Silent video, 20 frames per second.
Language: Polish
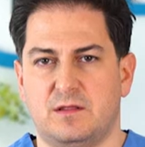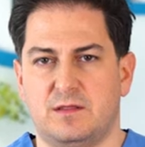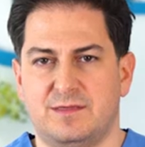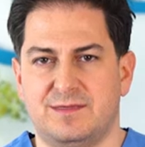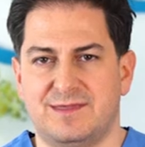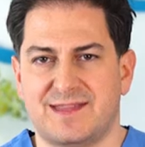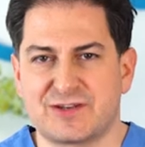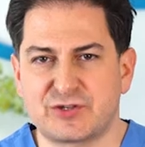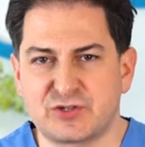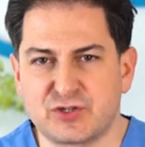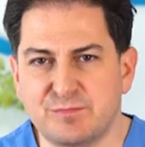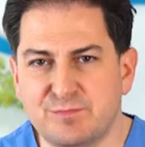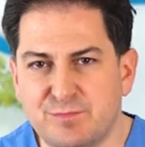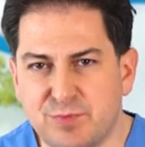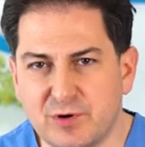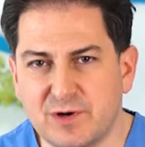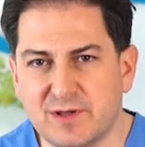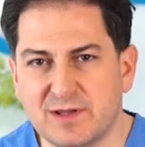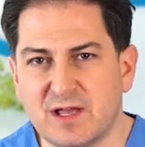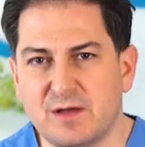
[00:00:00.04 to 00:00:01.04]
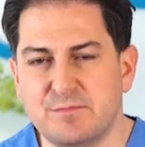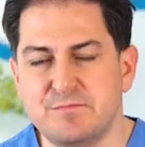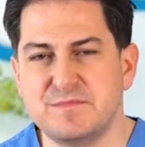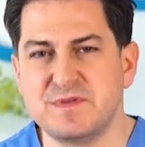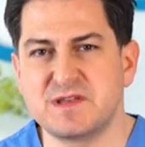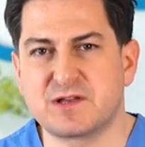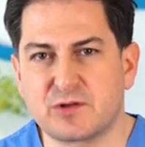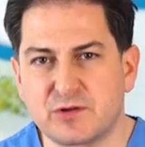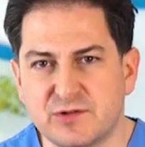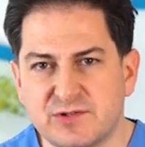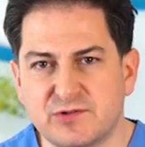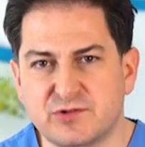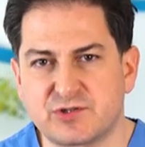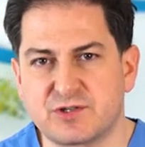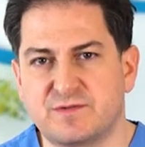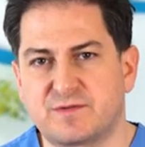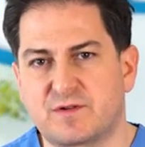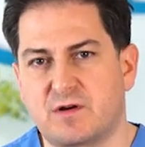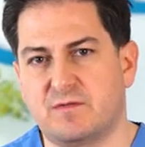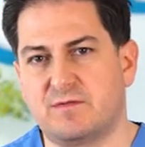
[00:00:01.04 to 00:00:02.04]
Na czym polega
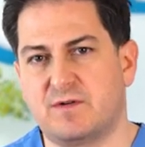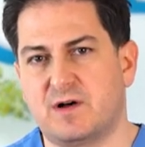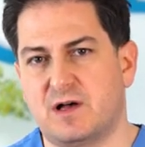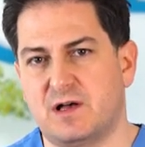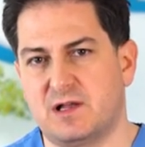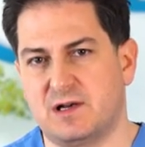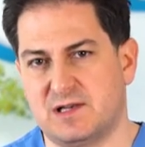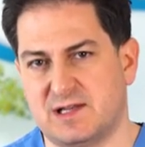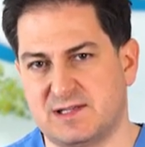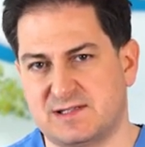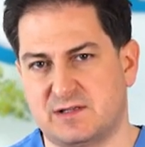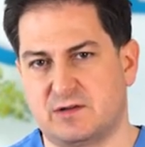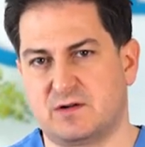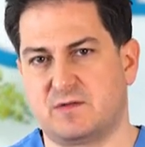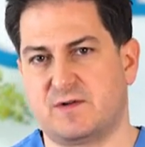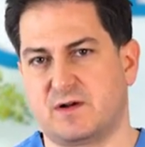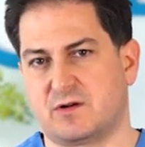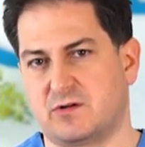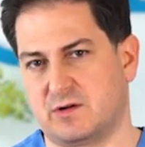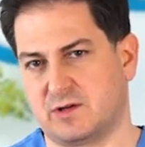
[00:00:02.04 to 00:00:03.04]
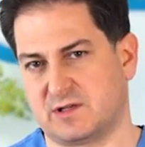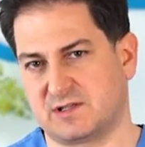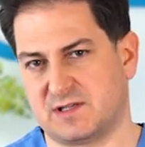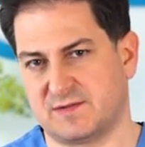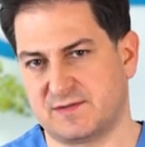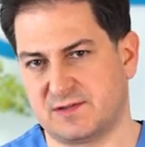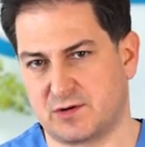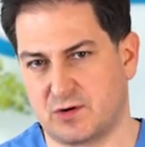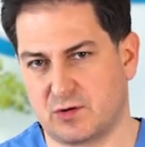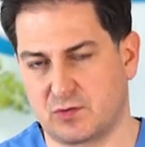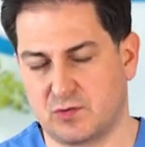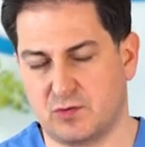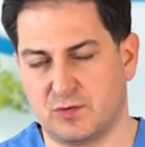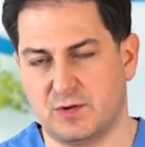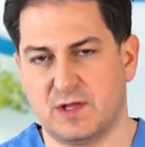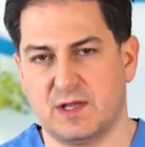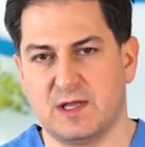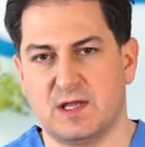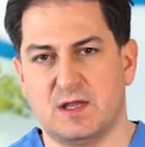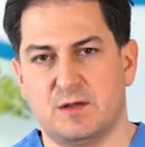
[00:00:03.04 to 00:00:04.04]
mikrosoczewkowa laserowa korekcja wzroku?
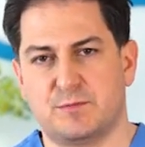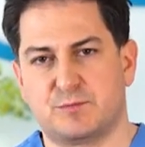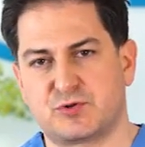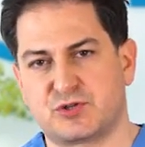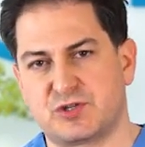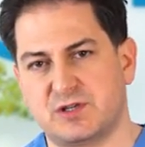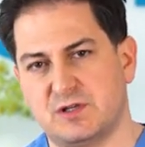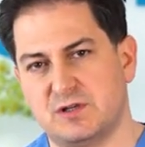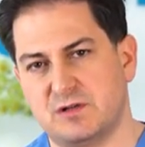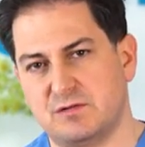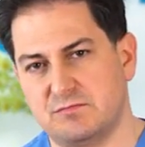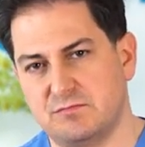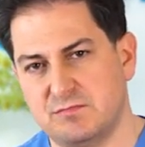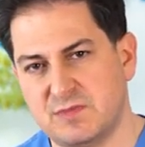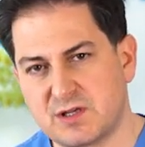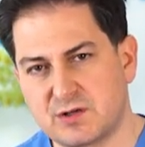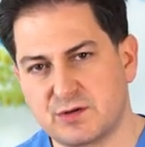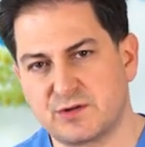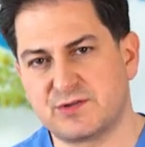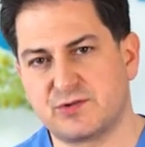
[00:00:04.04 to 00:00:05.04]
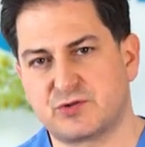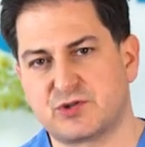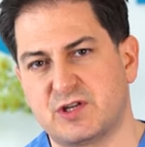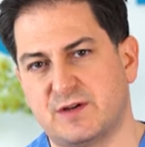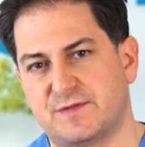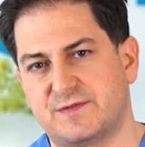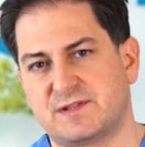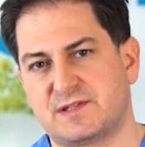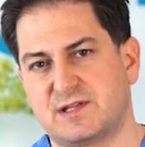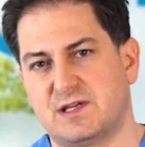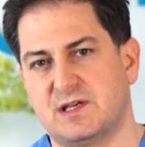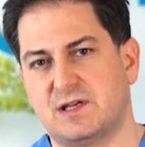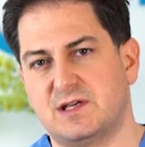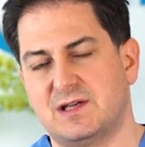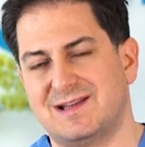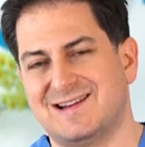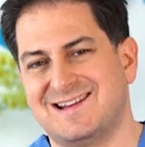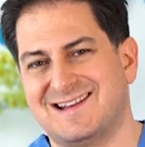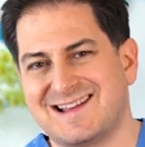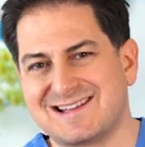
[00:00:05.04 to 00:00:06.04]
Przy
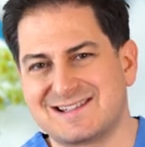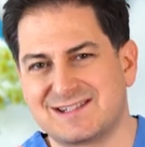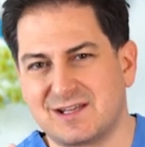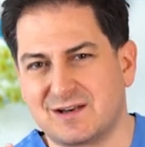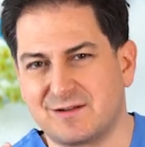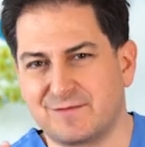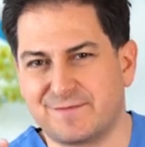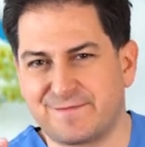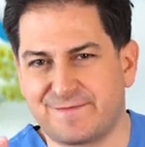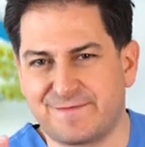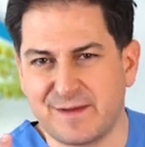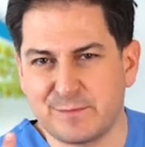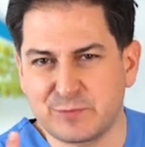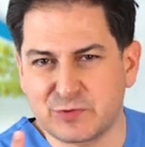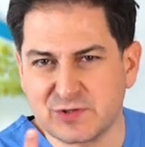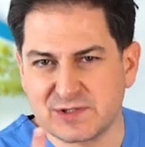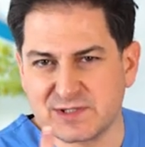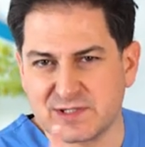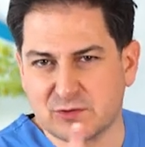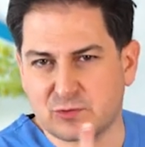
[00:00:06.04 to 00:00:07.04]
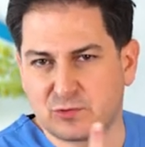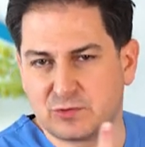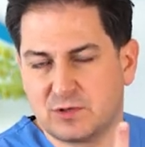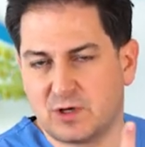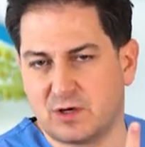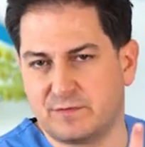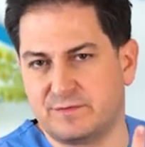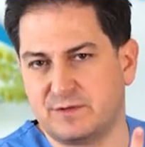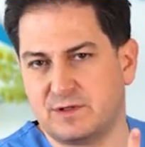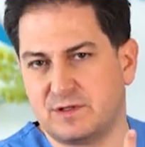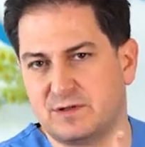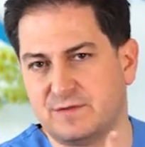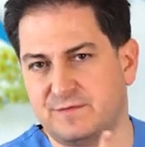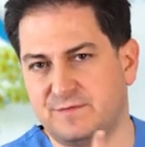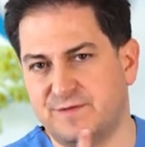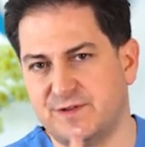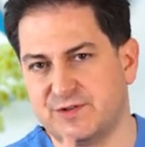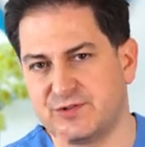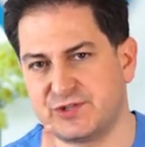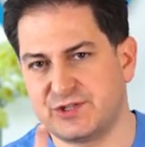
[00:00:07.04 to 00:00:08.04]
mikrosoczewce laser femtosekundowy
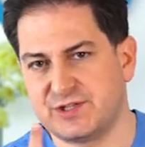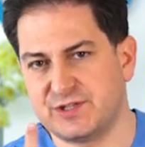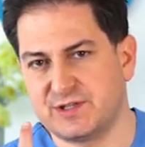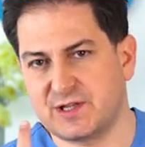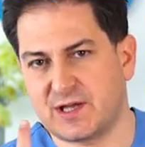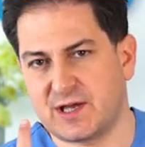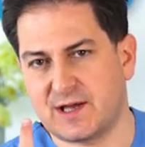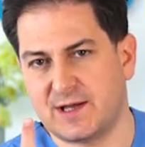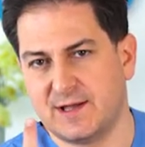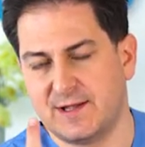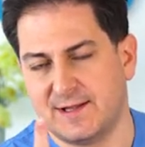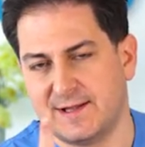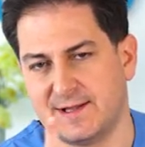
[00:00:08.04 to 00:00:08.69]
wycina